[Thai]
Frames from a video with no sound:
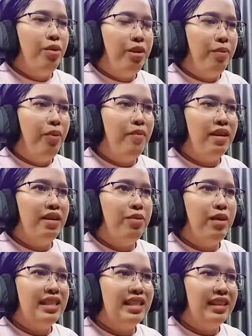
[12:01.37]
อุณหภูมิยังถื
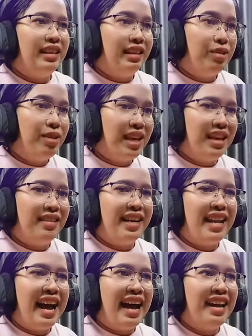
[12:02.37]
อว่าดูดี
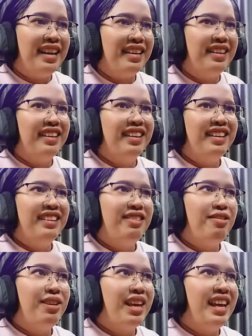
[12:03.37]
ใช้ได้
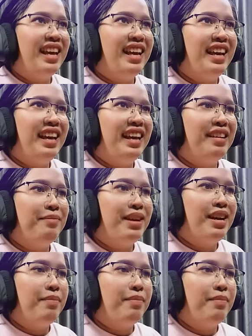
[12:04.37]
โอเคยังไม่